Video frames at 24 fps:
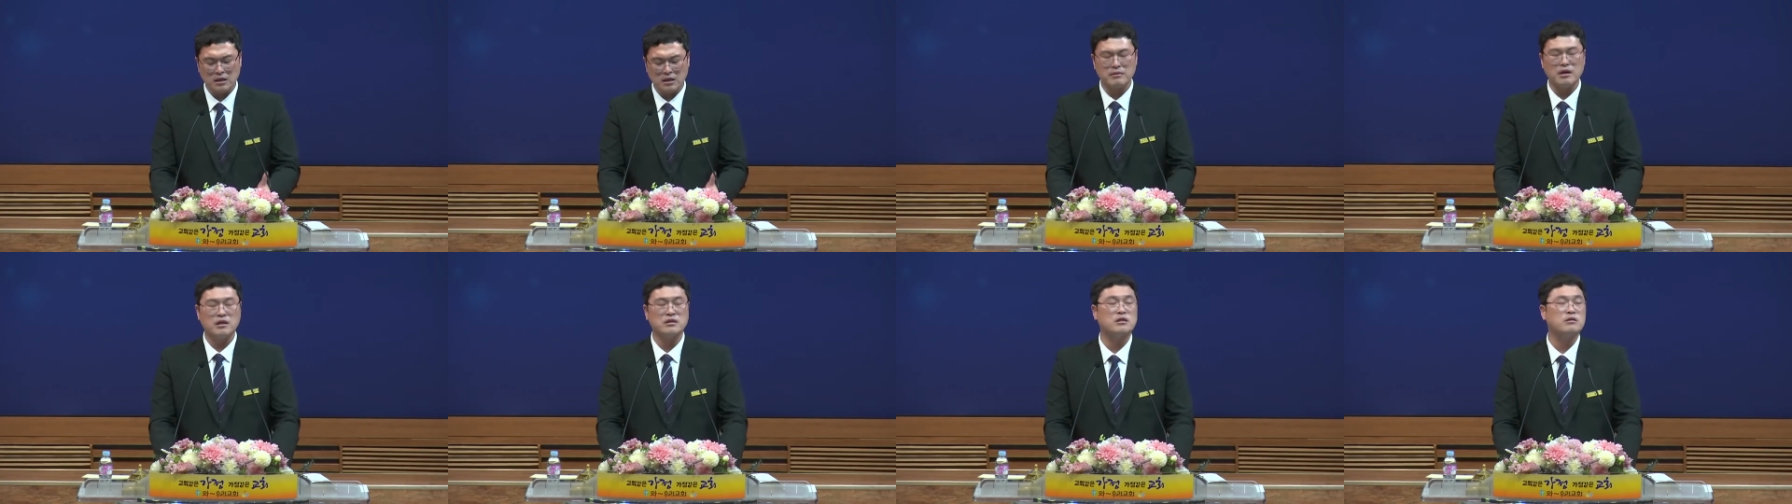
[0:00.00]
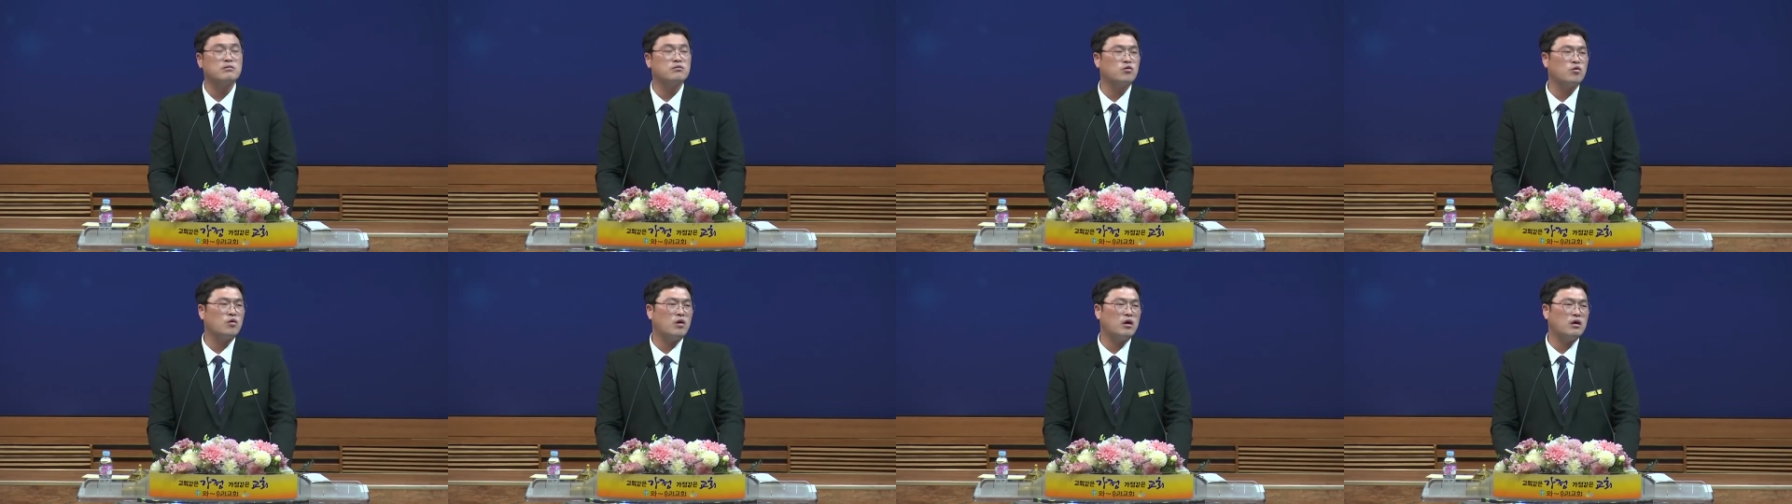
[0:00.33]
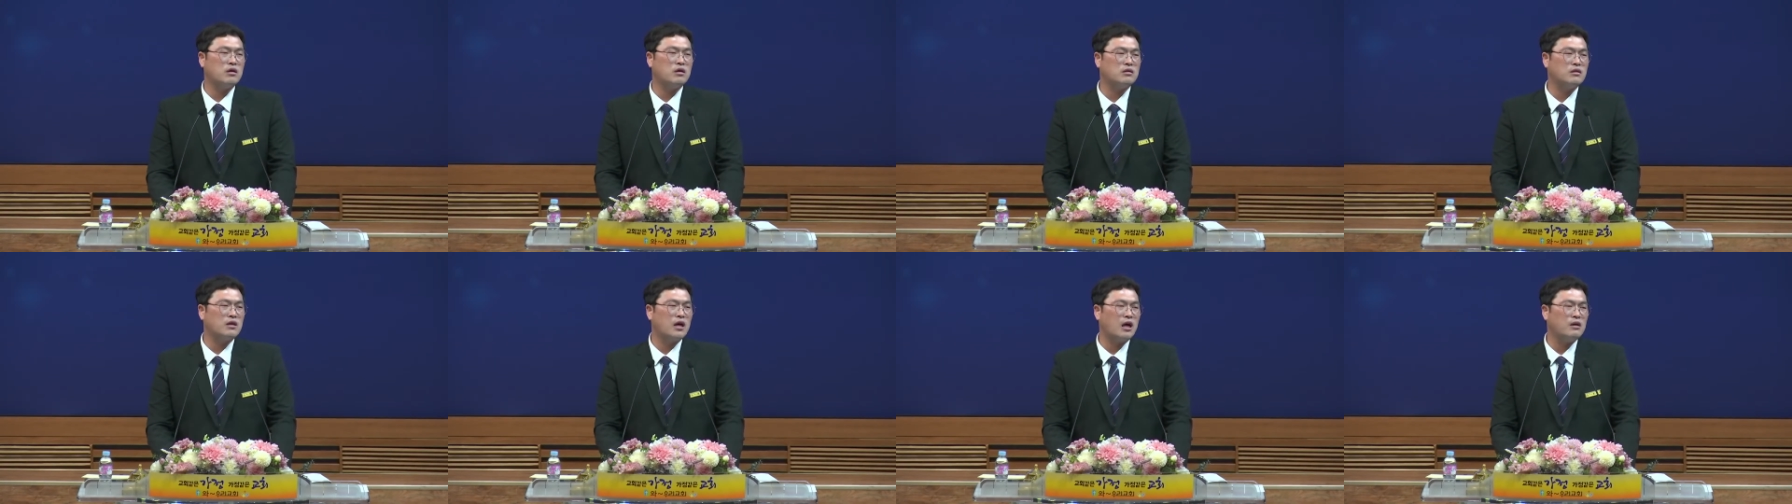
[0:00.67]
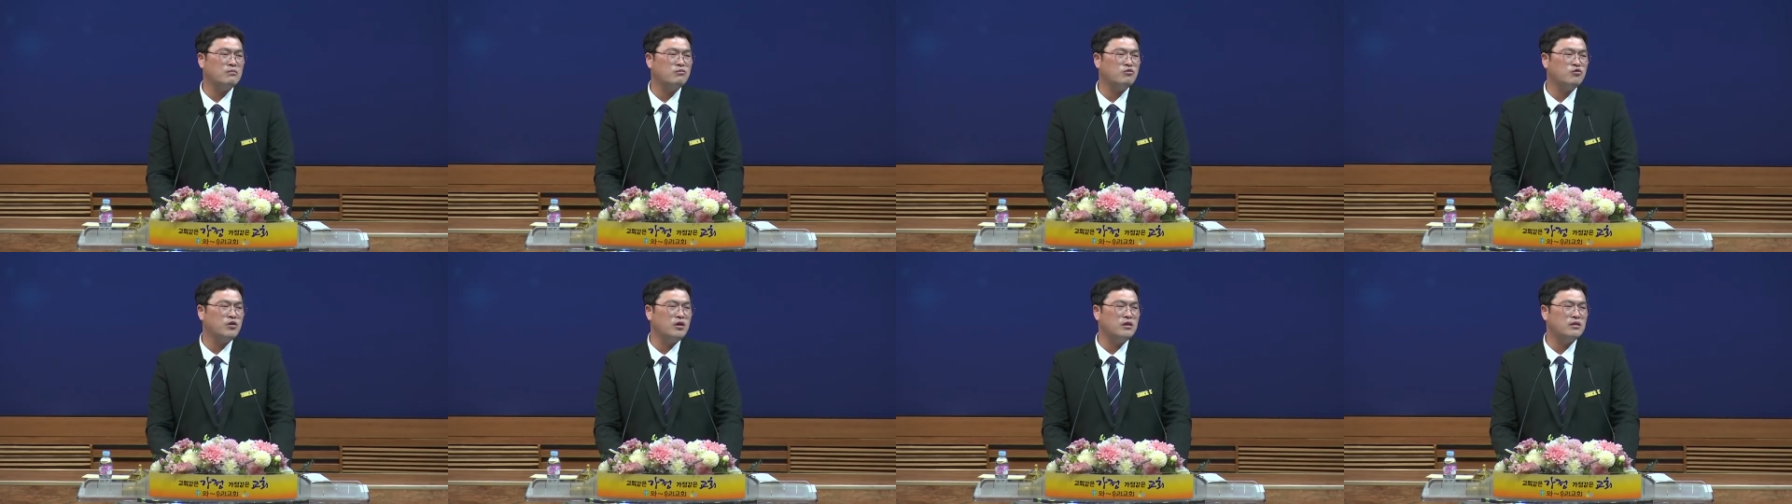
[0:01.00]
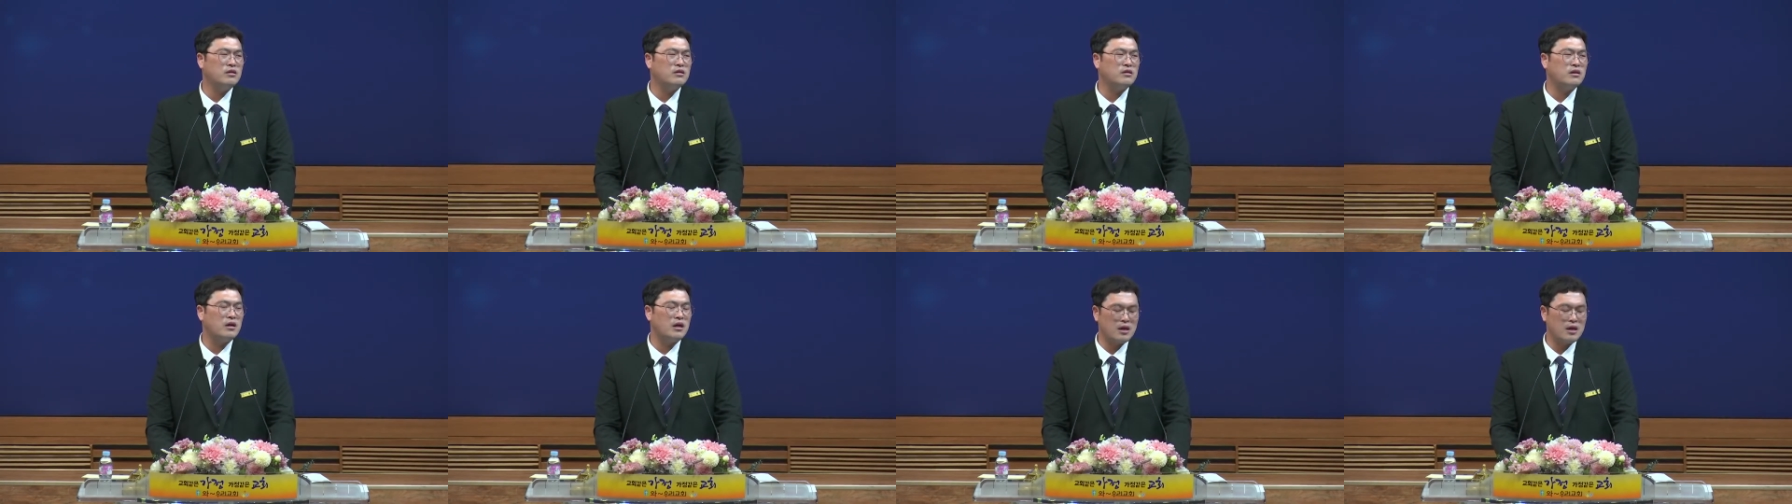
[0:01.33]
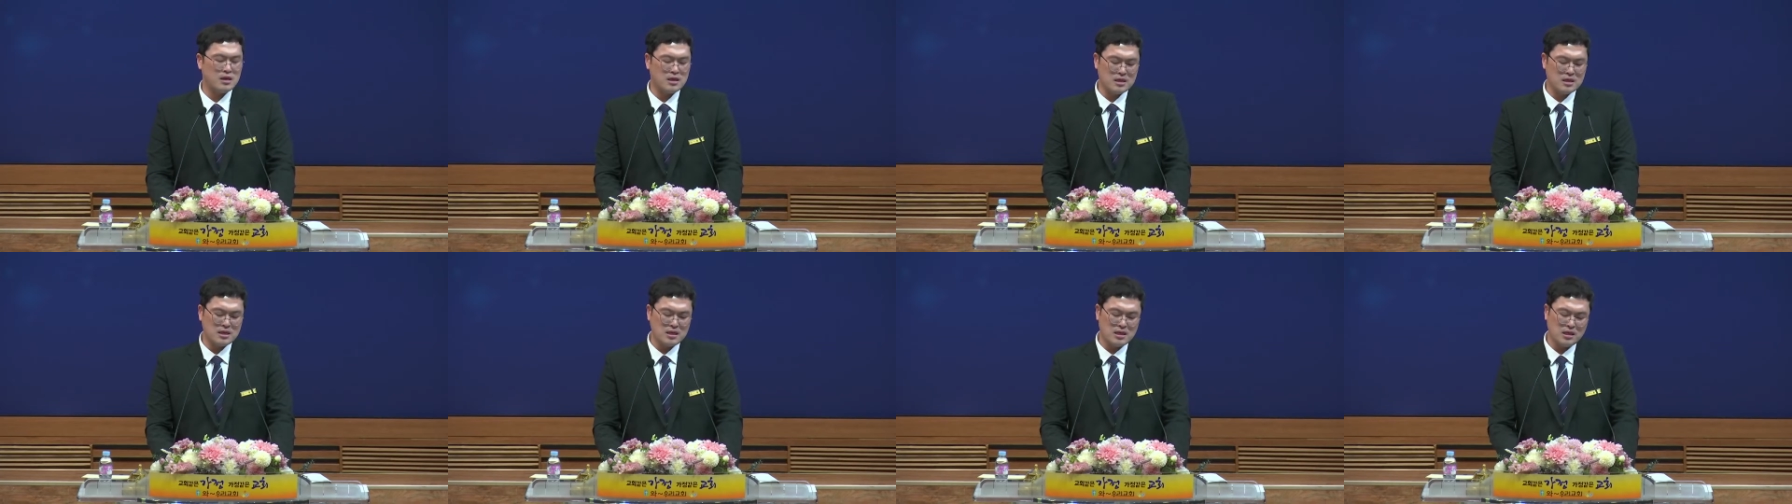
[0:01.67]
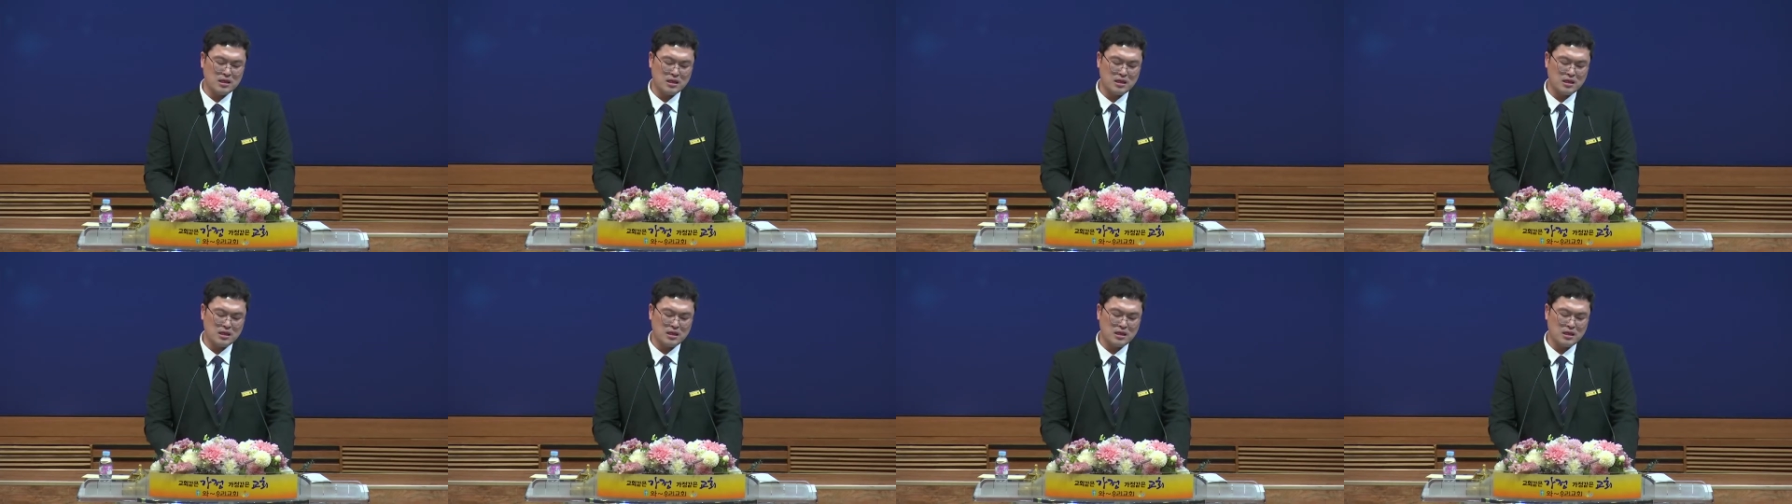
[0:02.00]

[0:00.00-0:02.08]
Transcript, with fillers: 말씀과 이 사무엘상